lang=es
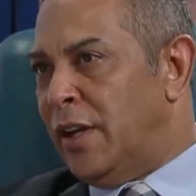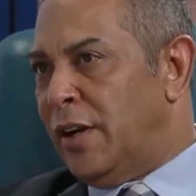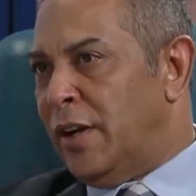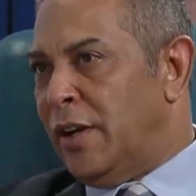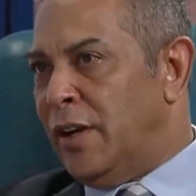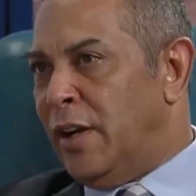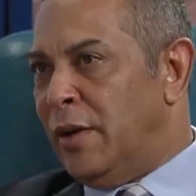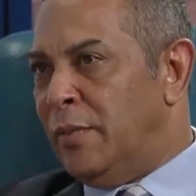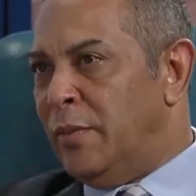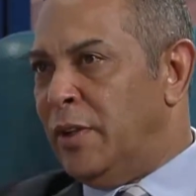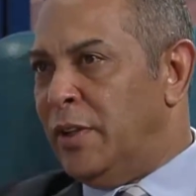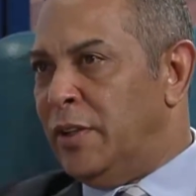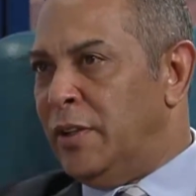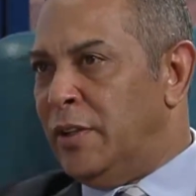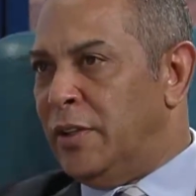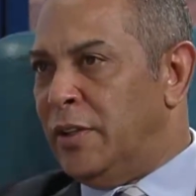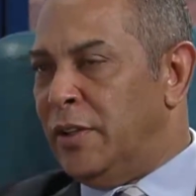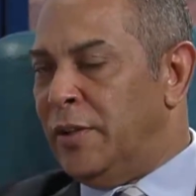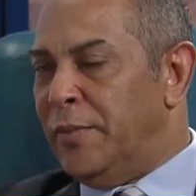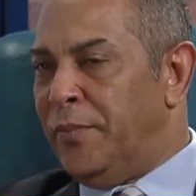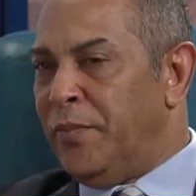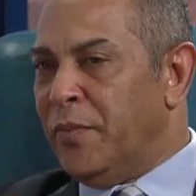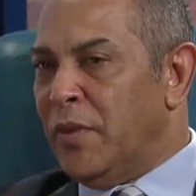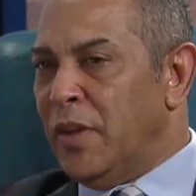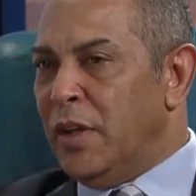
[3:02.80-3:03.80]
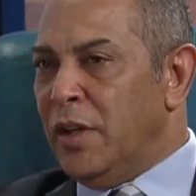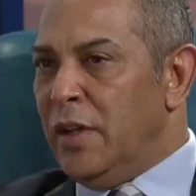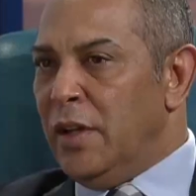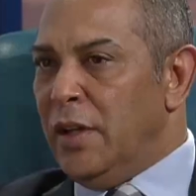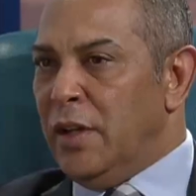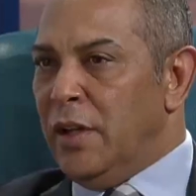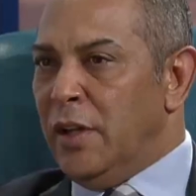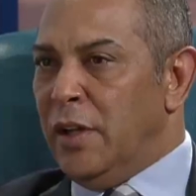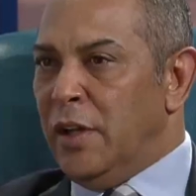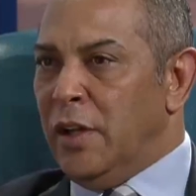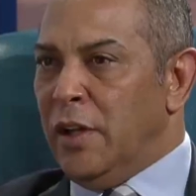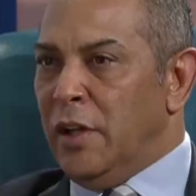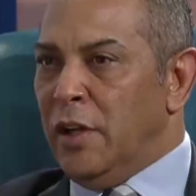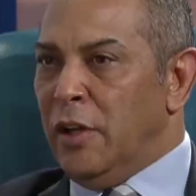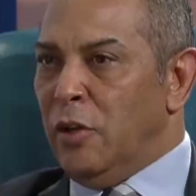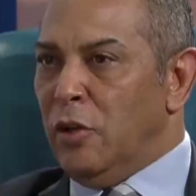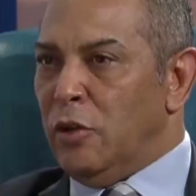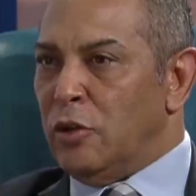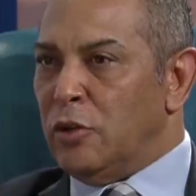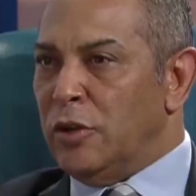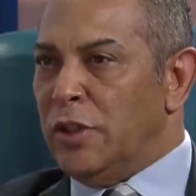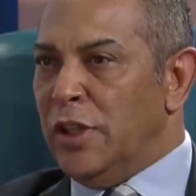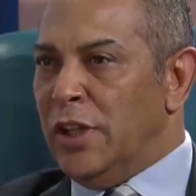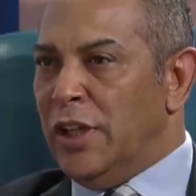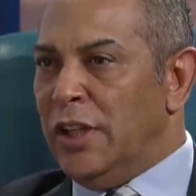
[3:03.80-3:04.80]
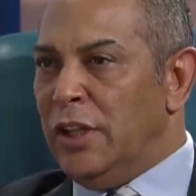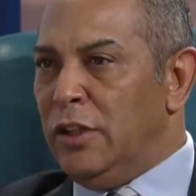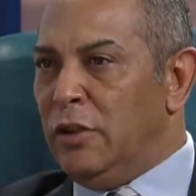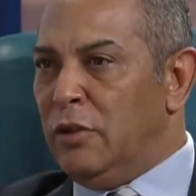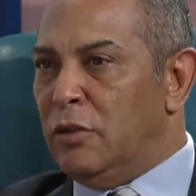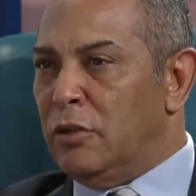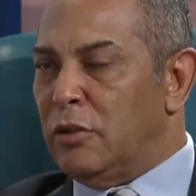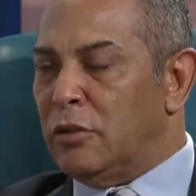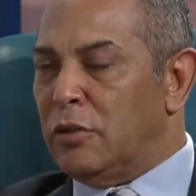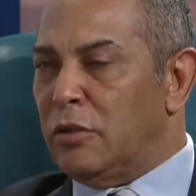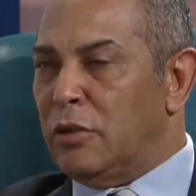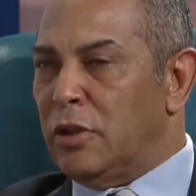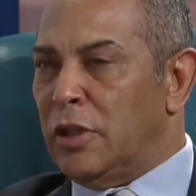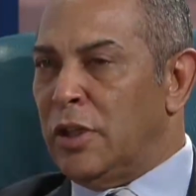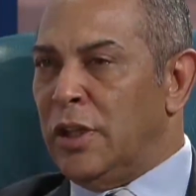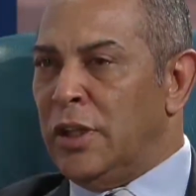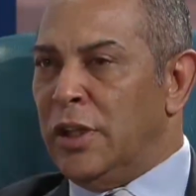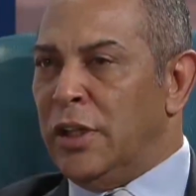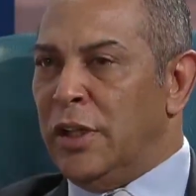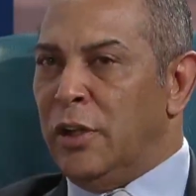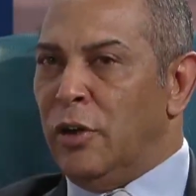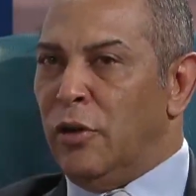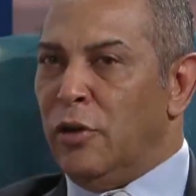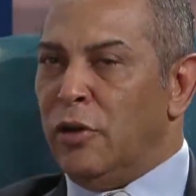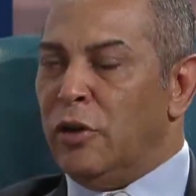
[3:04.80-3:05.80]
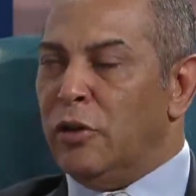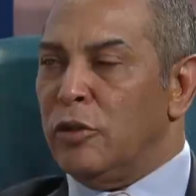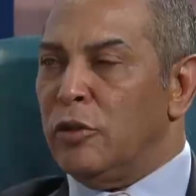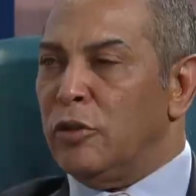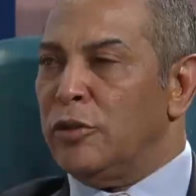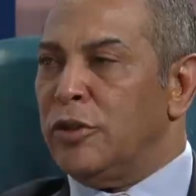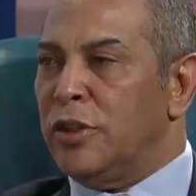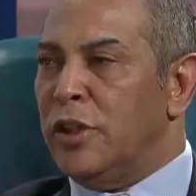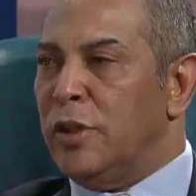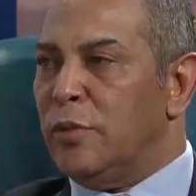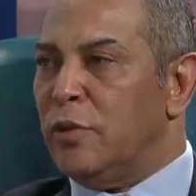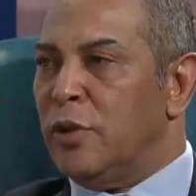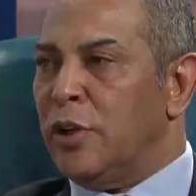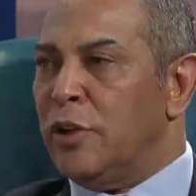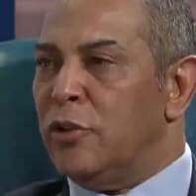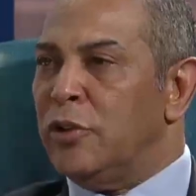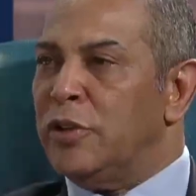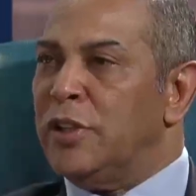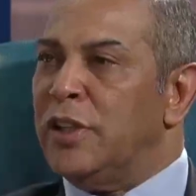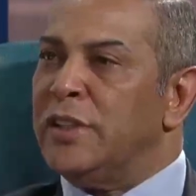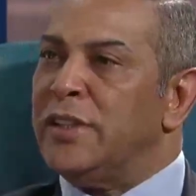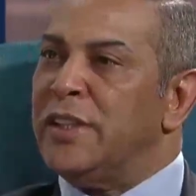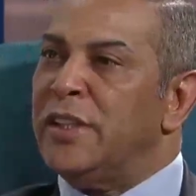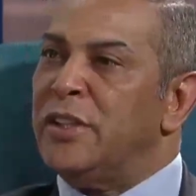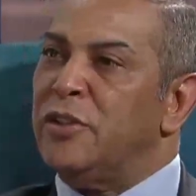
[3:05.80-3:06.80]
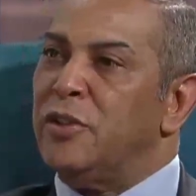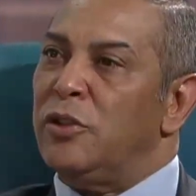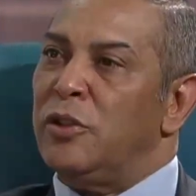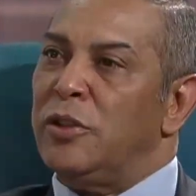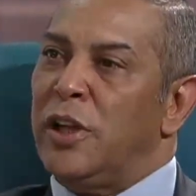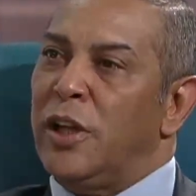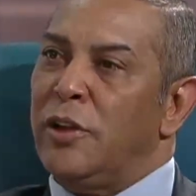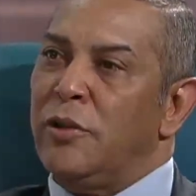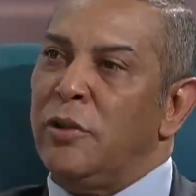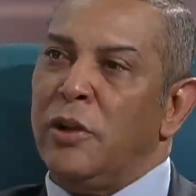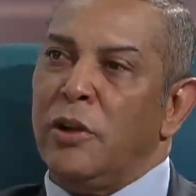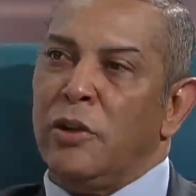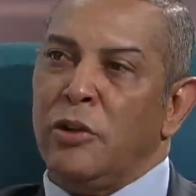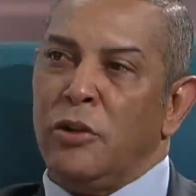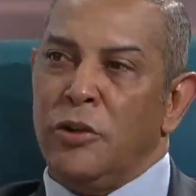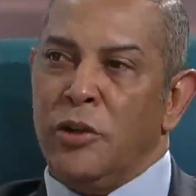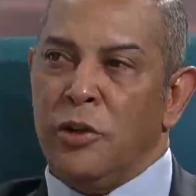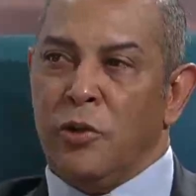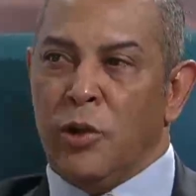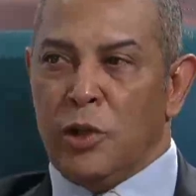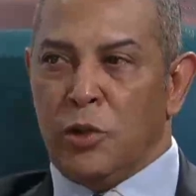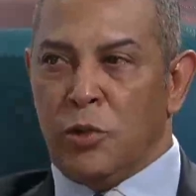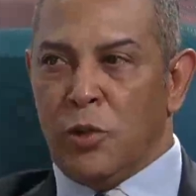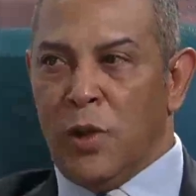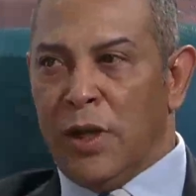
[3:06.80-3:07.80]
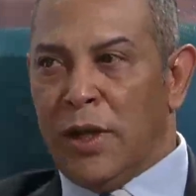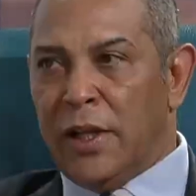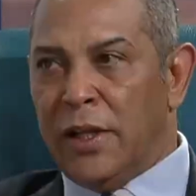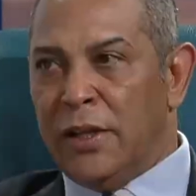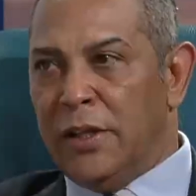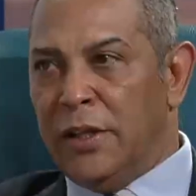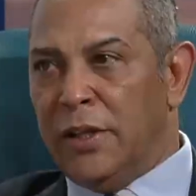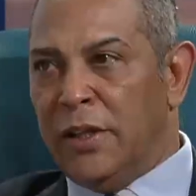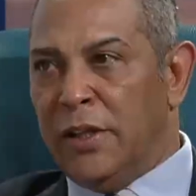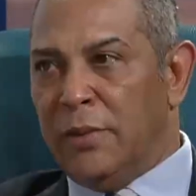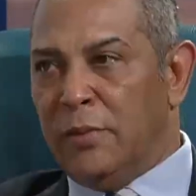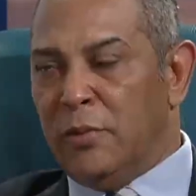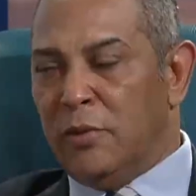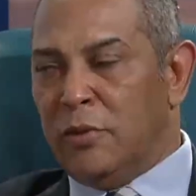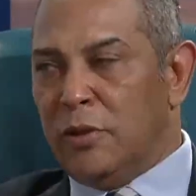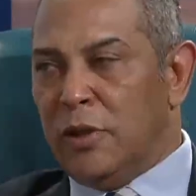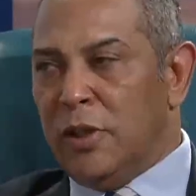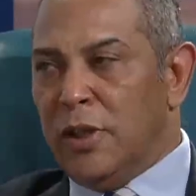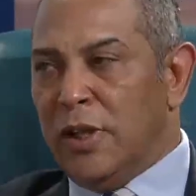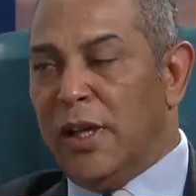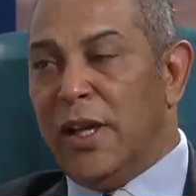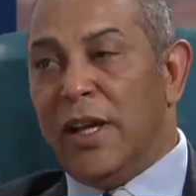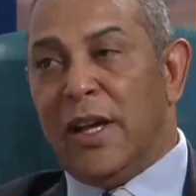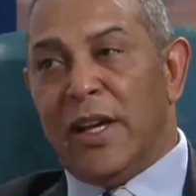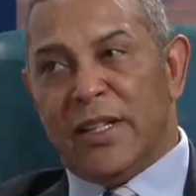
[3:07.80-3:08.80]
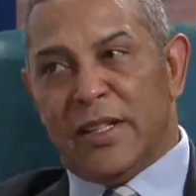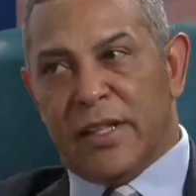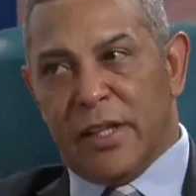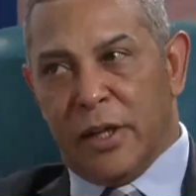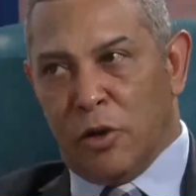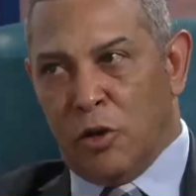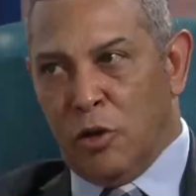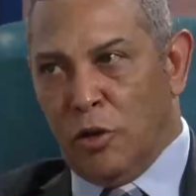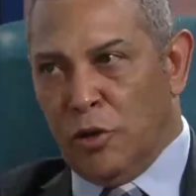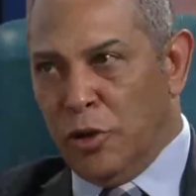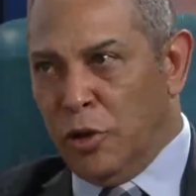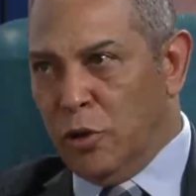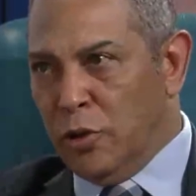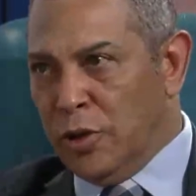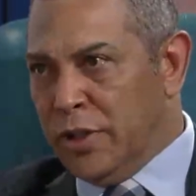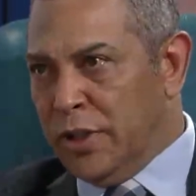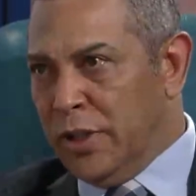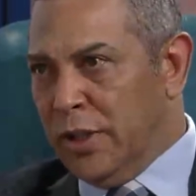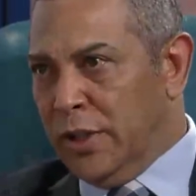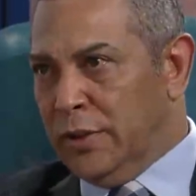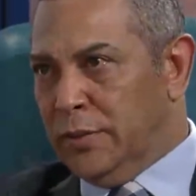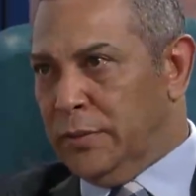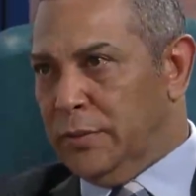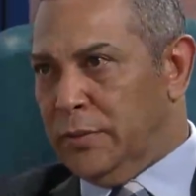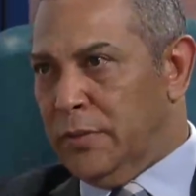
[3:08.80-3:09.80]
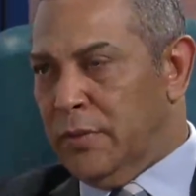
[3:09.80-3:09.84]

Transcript: realmente. Eh, los delitos que hoy conocemos, que no están sancionados en el código actual que tenemos, en este código están.